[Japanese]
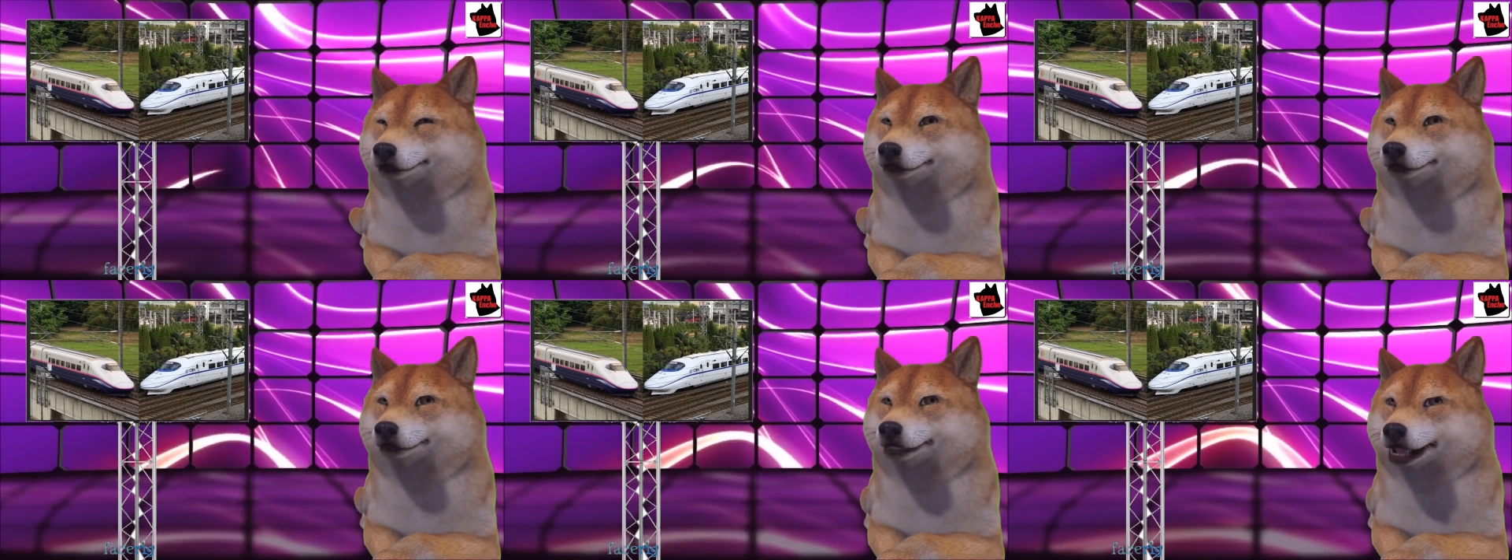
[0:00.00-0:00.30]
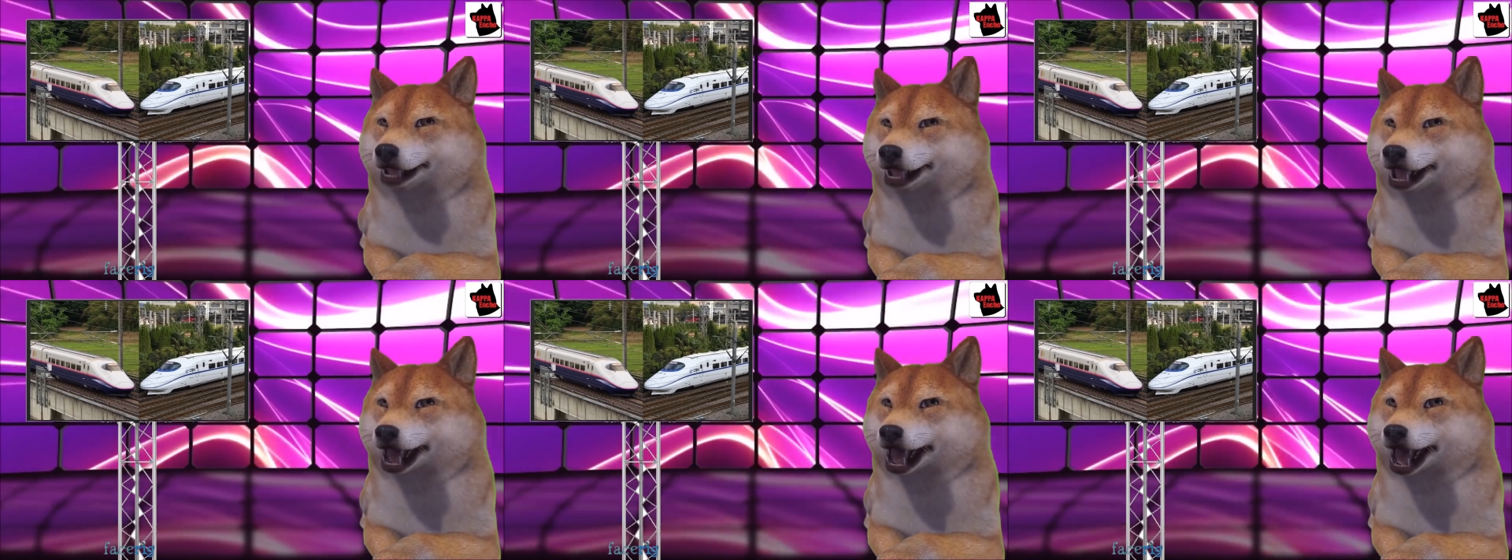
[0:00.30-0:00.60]

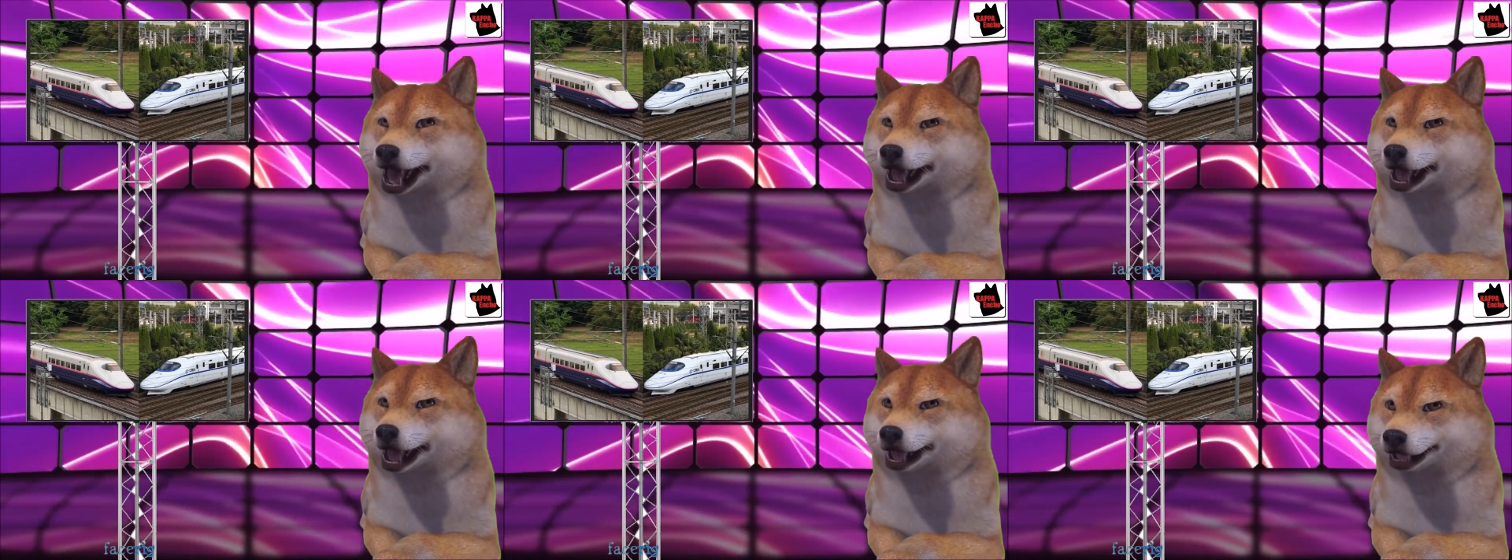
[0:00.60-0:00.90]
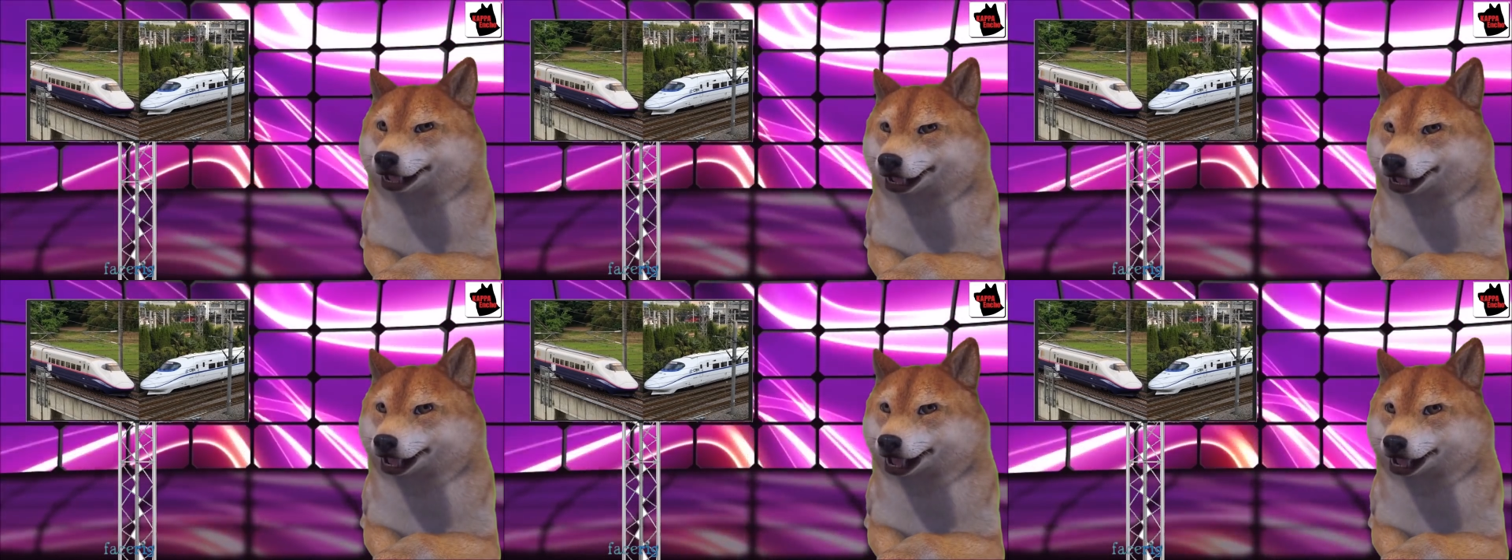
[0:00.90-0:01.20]
さらに
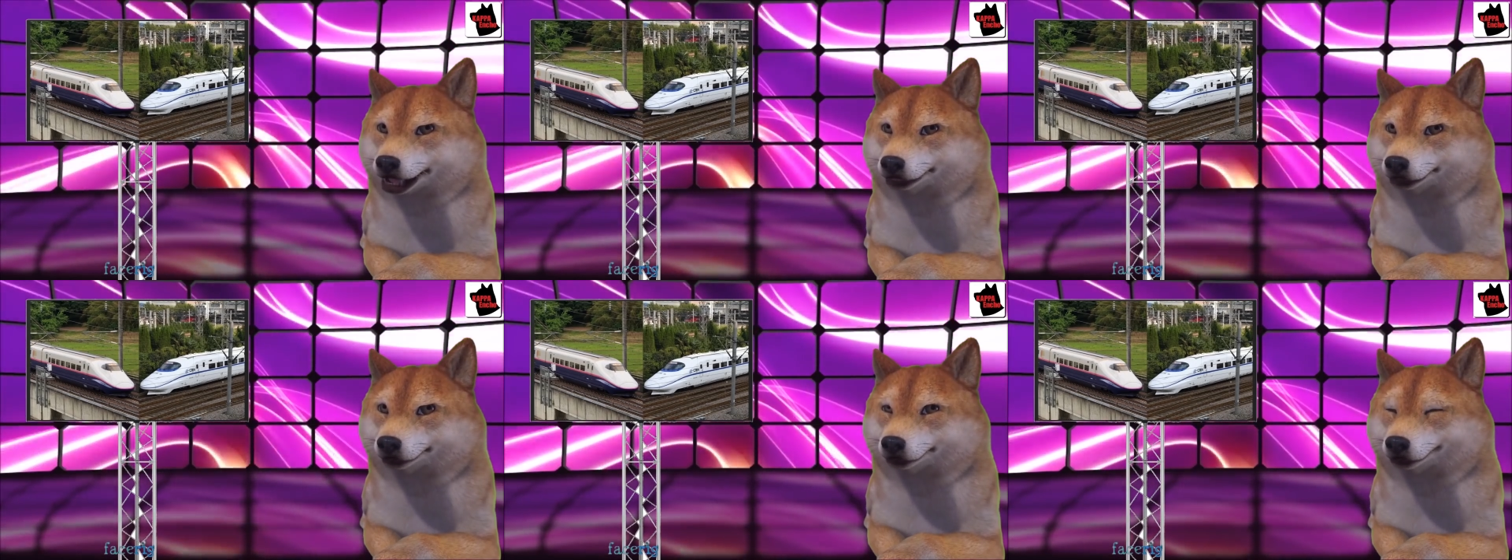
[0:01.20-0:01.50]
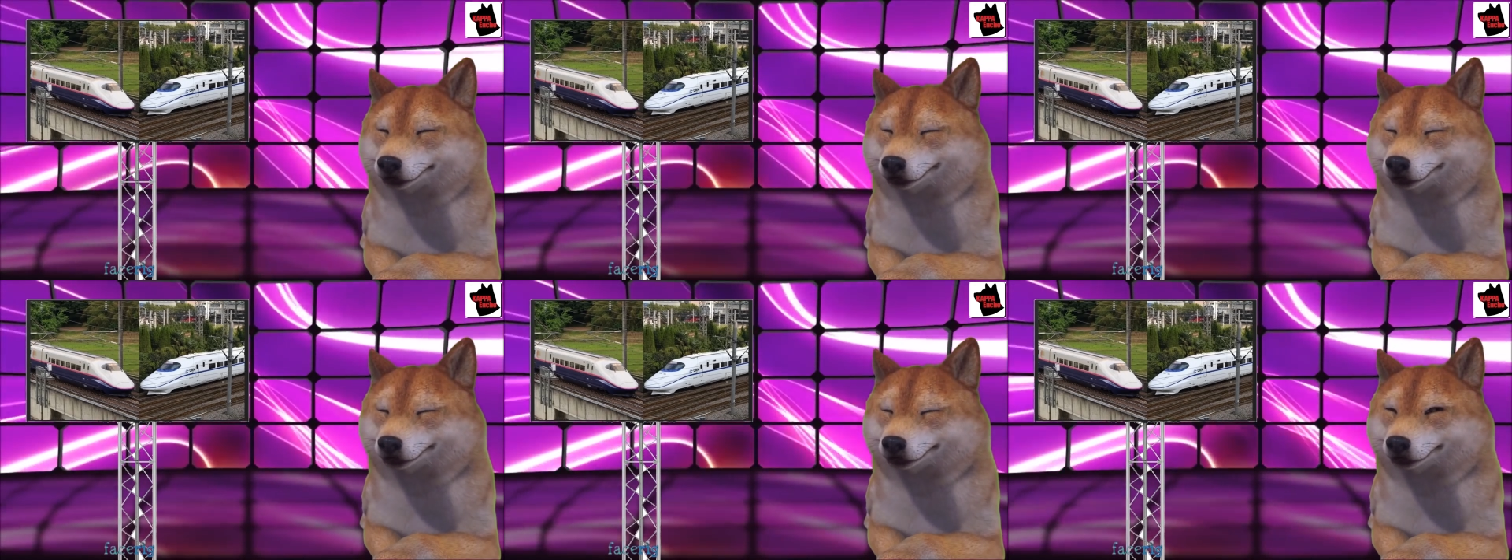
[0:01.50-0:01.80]
タイの王室は
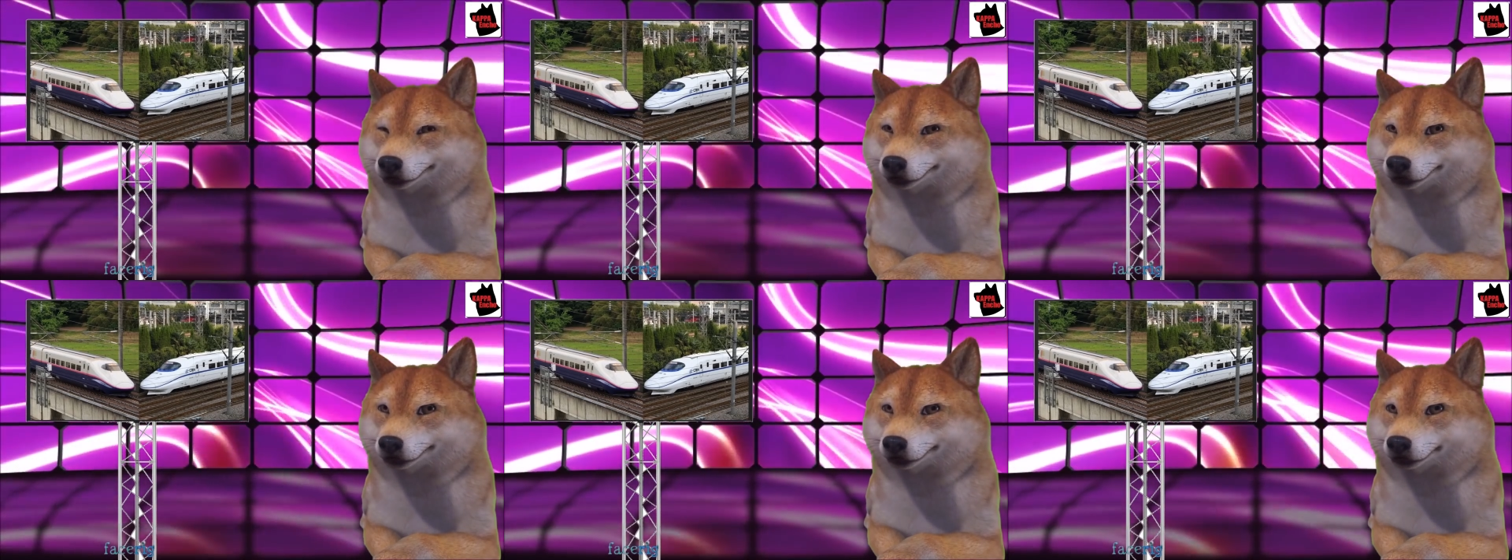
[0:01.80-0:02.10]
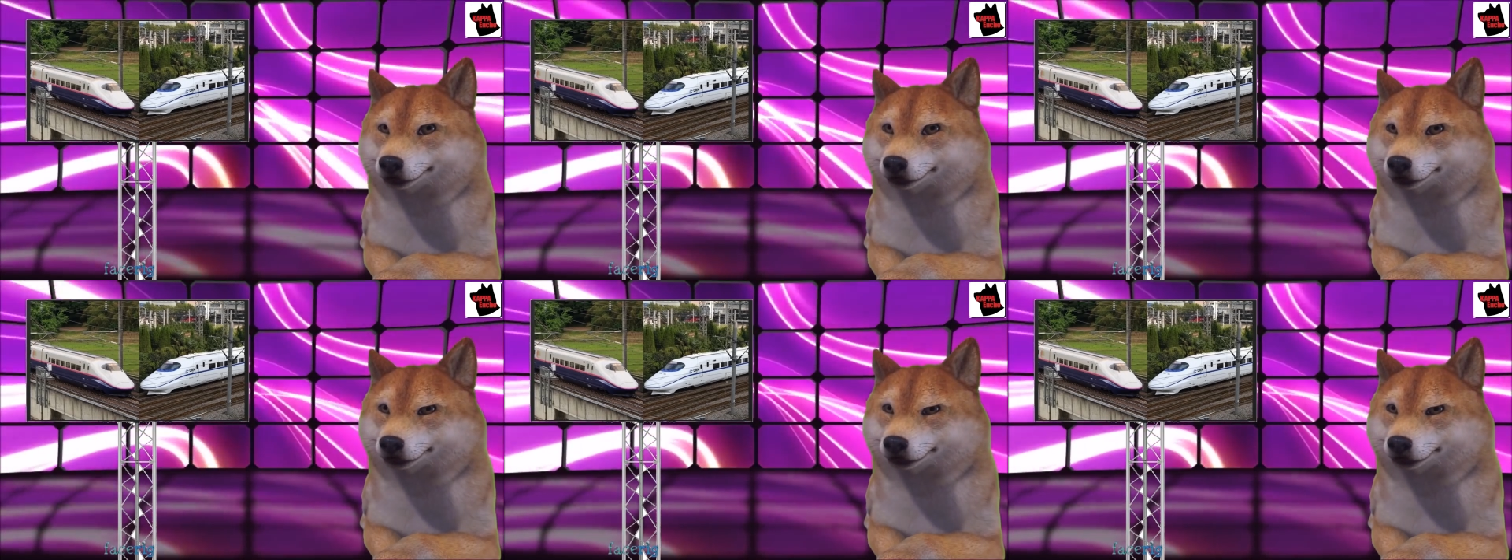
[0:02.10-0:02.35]
日本の皇室と